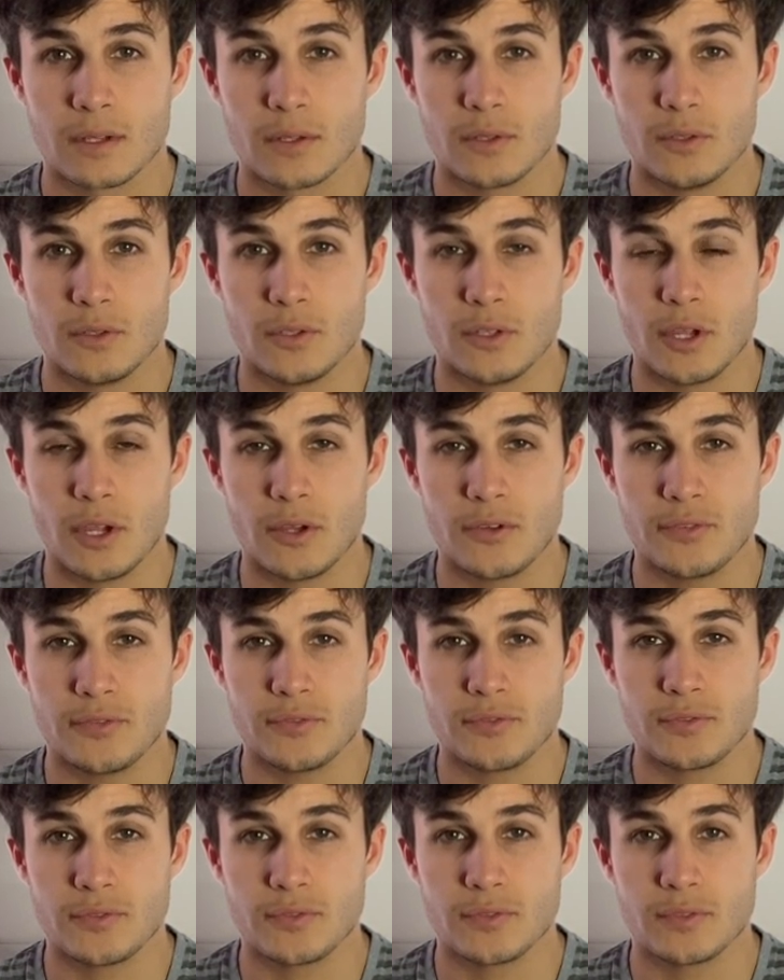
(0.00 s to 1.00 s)

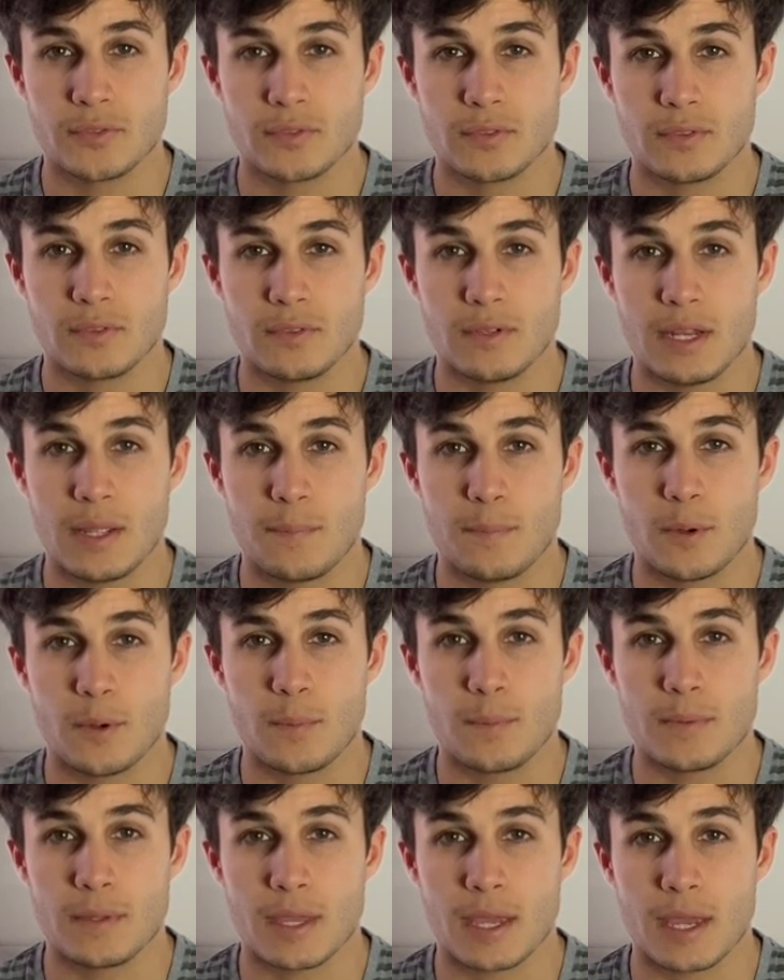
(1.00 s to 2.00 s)
9, les
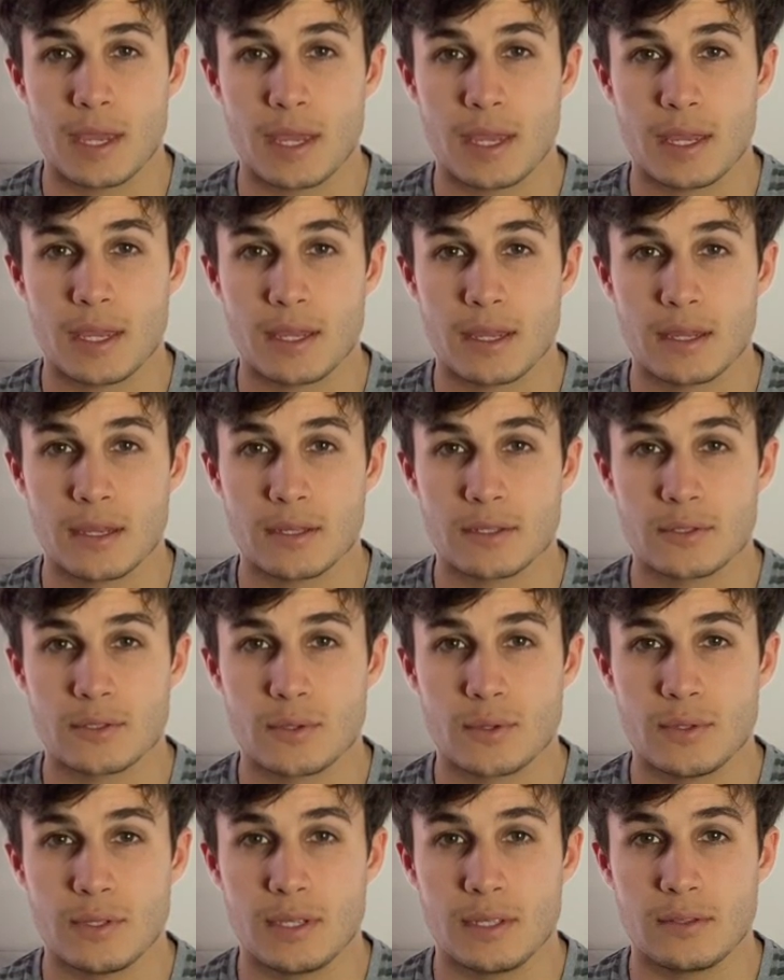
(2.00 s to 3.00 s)
paupières se
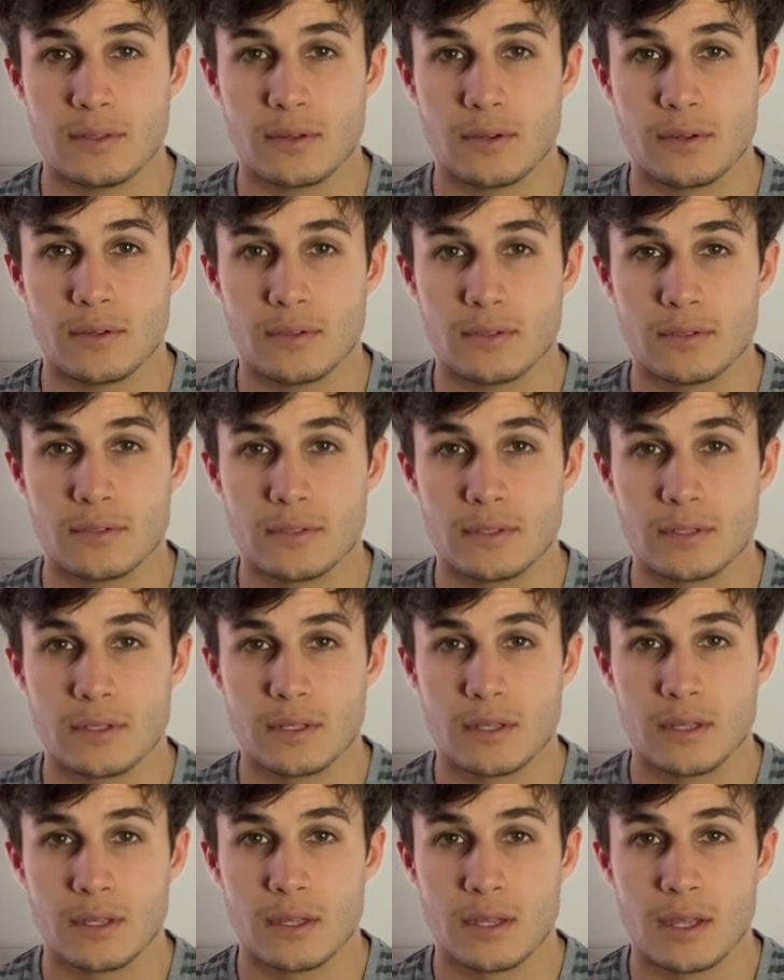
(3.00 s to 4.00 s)
détendent.
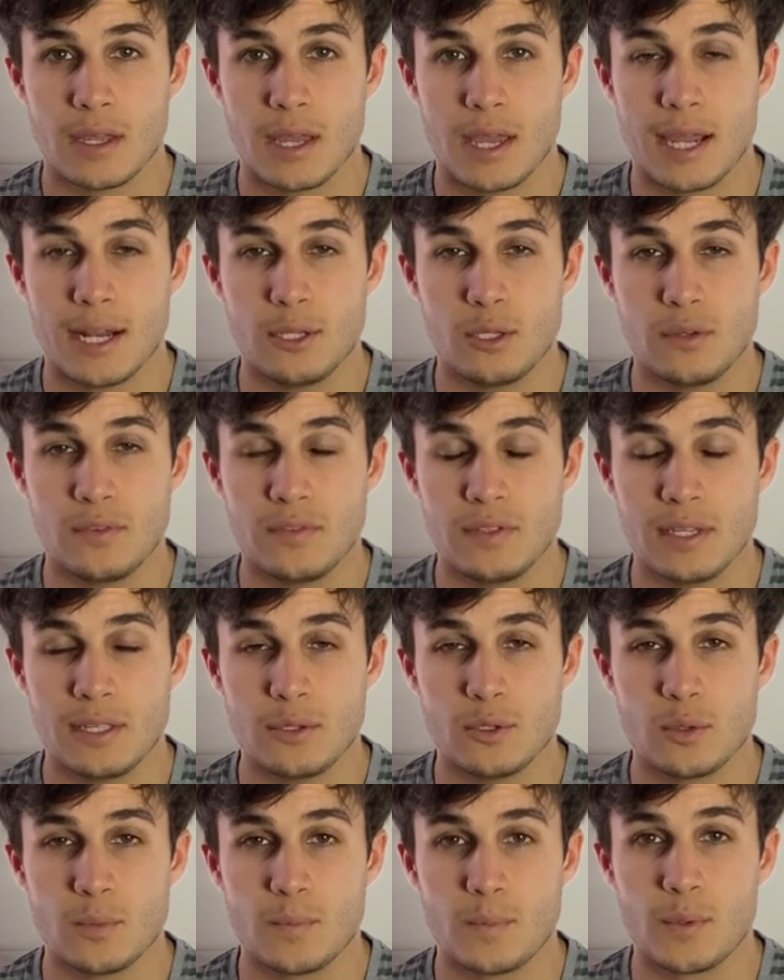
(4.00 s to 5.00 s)
Elles deviennent
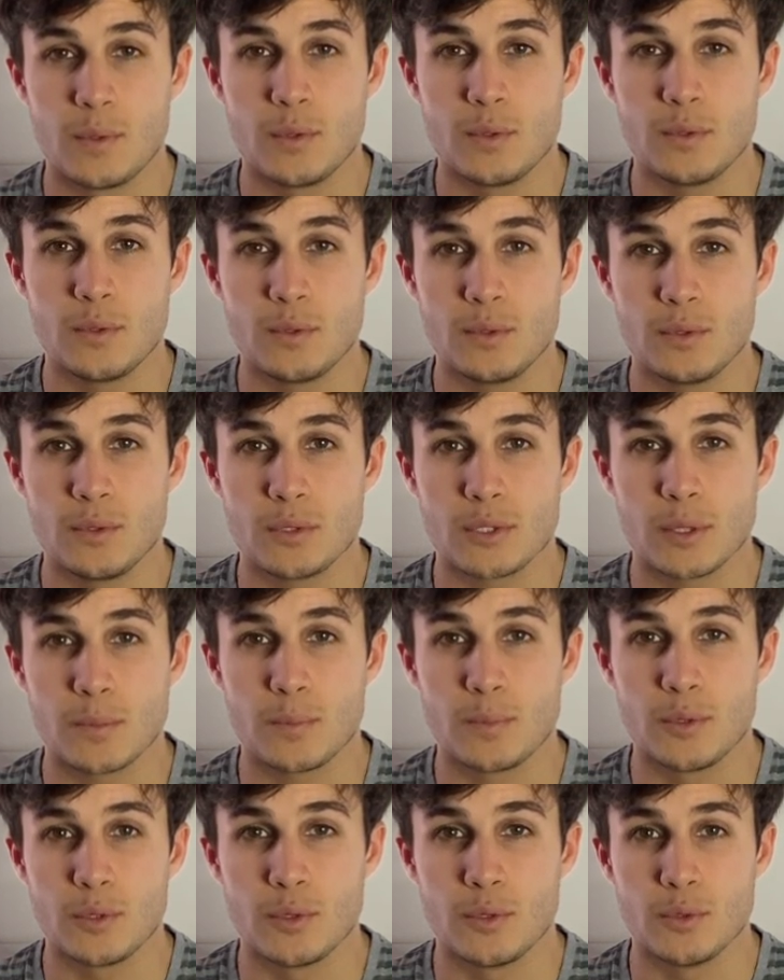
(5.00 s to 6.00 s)
de plus en
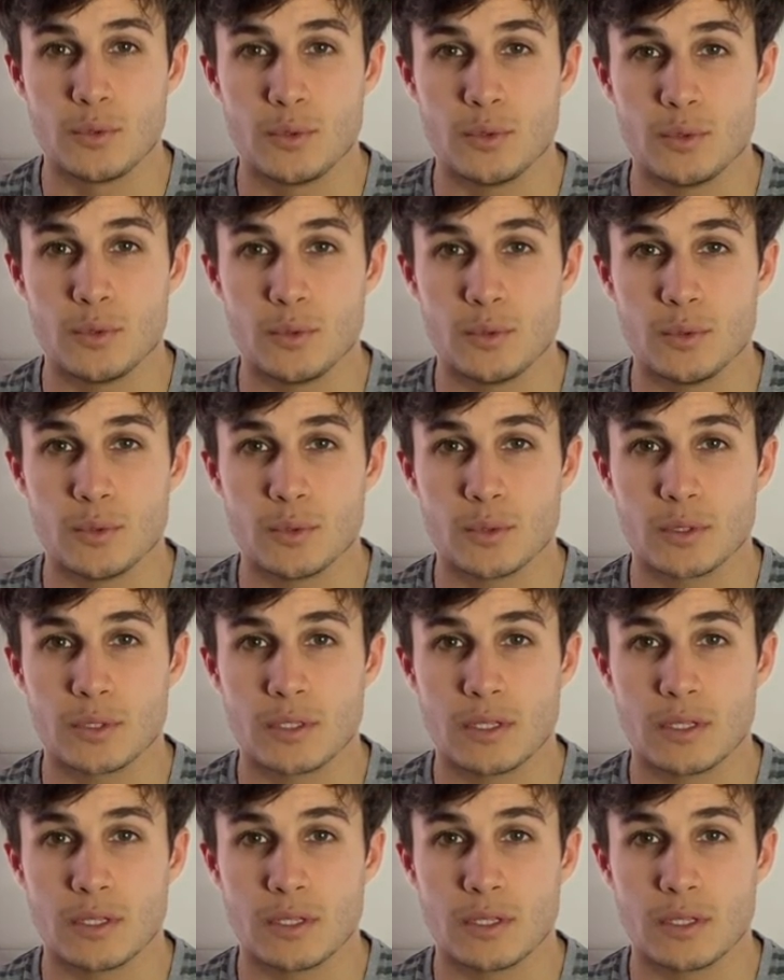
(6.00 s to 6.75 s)
plus lourdes